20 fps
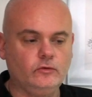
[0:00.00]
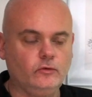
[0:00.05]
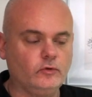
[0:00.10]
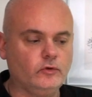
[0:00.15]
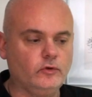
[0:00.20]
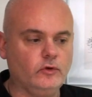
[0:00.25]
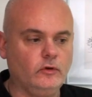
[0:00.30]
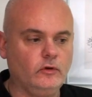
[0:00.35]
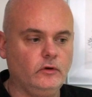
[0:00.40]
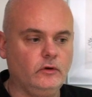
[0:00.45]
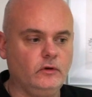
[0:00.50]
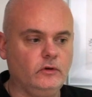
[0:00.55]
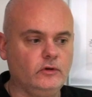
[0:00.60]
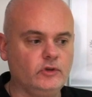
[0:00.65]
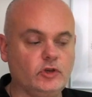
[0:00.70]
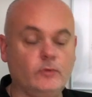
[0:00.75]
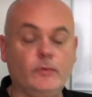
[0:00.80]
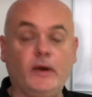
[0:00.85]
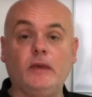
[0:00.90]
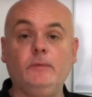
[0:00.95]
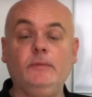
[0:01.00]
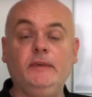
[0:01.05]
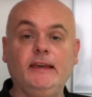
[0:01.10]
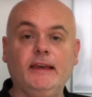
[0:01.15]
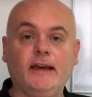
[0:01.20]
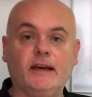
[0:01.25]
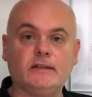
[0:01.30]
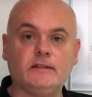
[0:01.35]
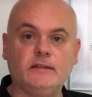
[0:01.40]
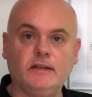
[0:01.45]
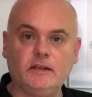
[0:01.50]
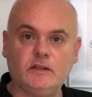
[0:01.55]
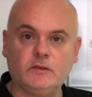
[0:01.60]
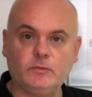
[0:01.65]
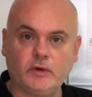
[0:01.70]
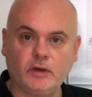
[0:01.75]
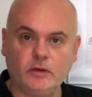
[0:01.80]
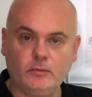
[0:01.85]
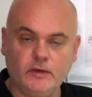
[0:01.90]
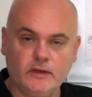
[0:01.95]
Donc euh, Jean-Marie Bigard s'est
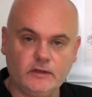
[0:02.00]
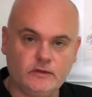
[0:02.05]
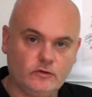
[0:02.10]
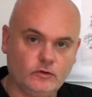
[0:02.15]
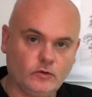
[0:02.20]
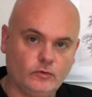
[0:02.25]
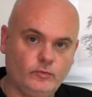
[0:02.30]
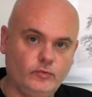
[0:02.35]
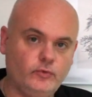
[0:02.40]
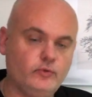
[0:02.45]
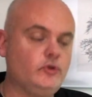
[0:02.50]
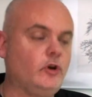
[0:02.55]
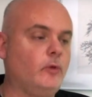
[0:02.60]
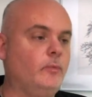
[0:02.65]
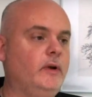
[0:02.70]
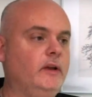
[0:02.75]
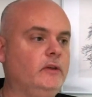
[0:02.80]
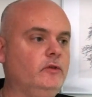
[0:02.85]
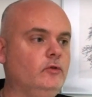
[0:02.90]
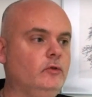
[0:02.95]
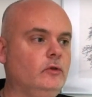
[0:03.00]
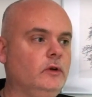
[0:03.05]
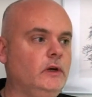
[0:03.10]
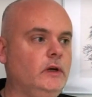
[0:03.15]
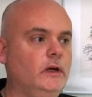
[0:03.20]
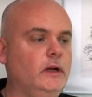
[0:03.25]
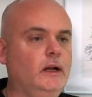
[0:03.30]
exprimé sur plusieurs plateaux